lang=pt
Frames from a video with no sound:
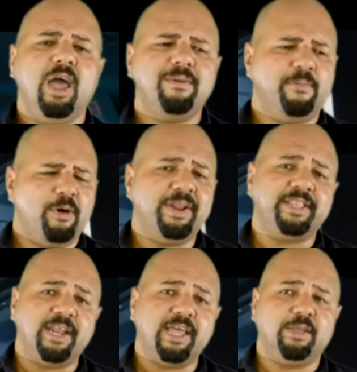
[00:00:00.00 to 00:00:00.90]
É uma boa
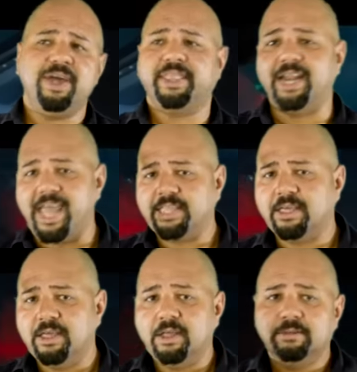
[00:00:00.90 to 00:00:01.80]
bilheteria, não é
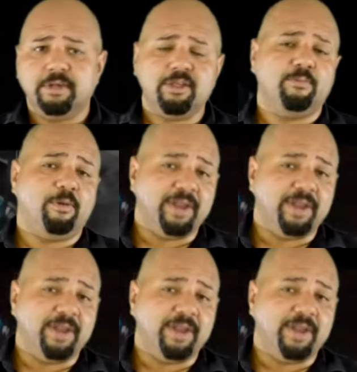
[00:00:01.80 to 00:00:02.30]
excelente, mas é uma boa